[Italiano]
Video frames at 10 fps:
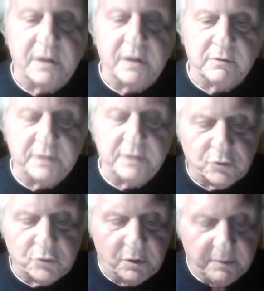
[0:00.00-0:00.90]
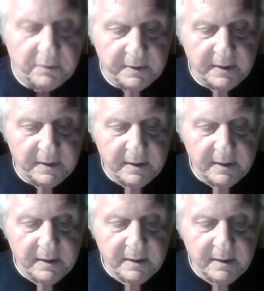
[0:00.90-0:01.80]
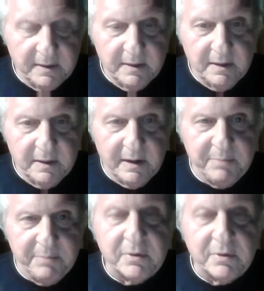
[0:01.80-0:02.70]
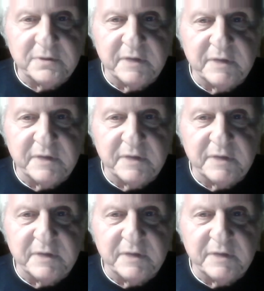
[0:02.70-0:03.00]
Allora, detto ciò, la prima cosa che